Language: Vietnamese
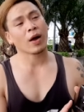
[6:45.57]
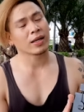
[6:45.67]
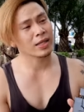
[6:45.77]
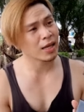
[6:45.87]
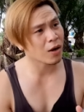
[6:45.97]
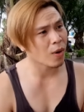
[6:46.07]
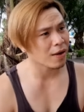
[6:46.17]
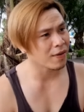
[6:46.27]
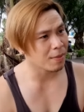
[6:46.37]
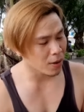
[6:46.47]
quan sơ
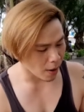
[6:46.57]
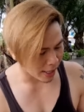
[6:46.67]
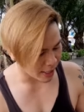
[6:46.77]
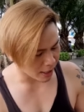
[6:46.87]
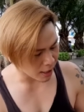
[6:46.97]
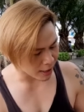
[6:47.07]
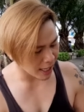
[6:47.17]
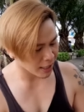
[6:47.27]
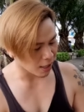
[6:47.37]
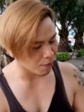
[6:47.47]
qua về bên ngoài thì rất là
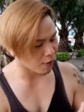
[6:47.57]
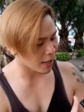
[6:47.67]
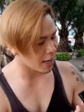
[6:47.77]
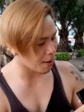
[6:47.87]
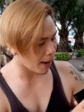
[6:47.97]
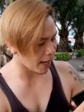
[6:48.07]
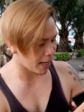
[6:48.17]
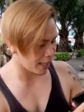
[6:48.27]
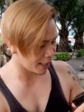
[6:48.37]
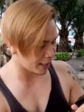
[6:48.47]
sang trọng và khi ở bản
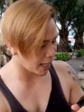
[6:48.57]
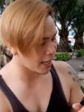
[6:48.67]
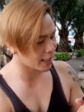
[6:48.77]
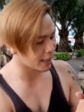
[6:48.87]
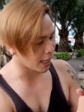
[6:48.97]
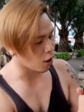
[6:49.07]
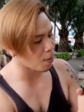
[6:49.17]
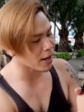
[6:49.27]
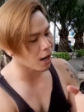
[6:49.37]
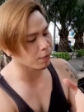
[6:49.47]
Intense sẽ có
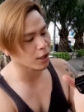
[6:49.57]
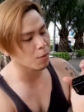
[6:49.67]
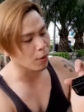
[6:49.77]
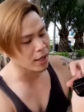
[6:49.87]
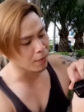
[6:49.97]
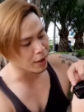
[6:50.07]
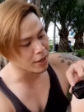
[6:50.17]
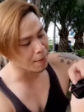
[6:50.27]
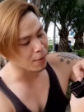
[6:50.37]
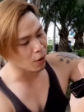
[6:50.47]
bên hông sẽ có một cái dòng chữ
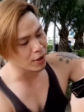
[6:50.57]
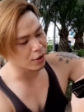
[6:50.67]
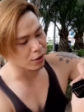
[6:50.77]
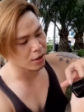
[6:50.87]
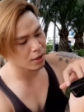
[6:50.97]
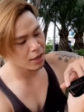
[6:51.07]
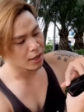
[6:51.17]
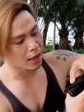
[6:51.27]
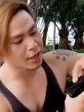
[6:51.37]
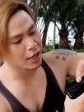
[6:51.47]
dập nổi nữa
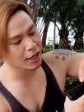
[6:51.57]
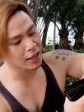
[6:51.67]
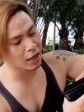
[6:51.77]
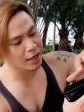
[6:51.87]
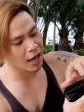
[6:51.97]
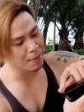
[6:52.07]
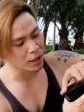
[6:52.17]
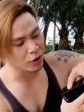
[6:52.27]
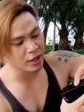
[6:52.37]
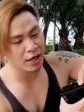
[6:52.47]
ở trên cái thân chai
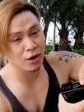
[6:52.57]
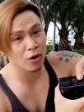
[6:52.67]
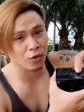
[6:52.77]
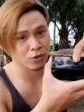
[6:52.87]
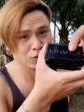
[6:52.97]
bằng thủy tinh luôn